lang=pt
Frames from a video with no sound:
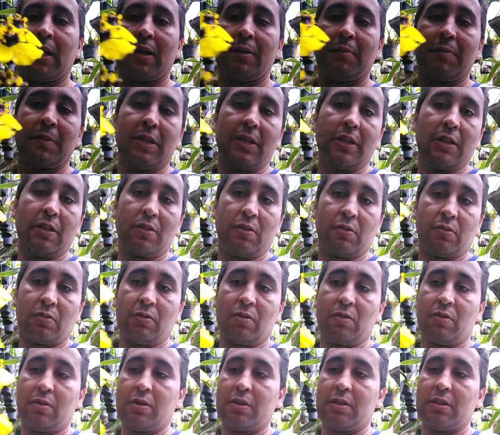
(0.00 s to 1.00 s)
a minha que eu
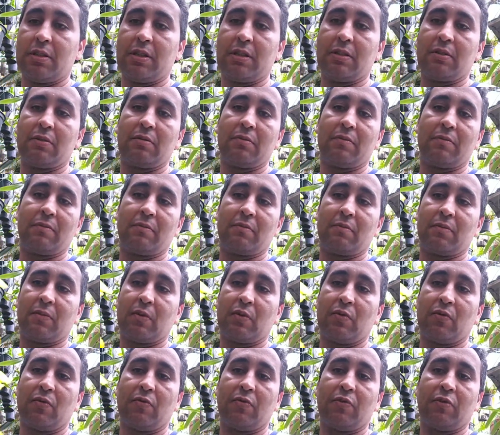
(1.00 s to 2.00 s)
trouxe, né?
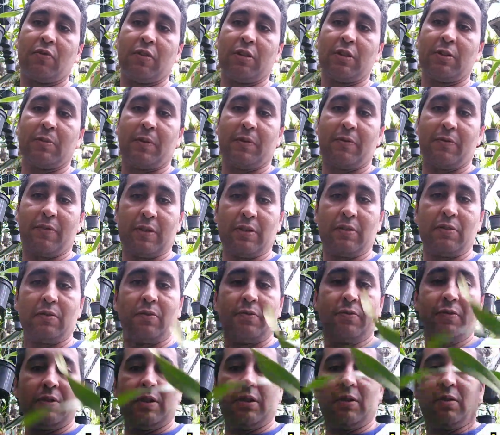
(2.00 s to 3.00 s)
Com flores para fazer
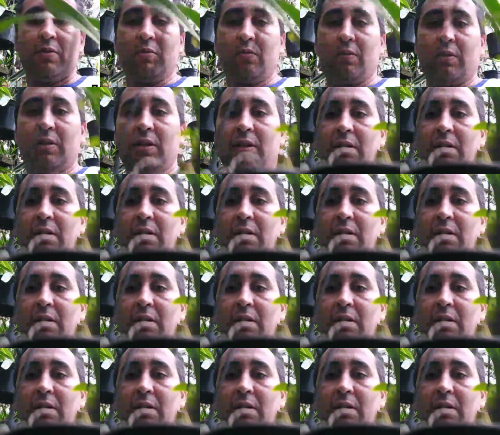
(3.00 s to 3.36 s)
o vídeo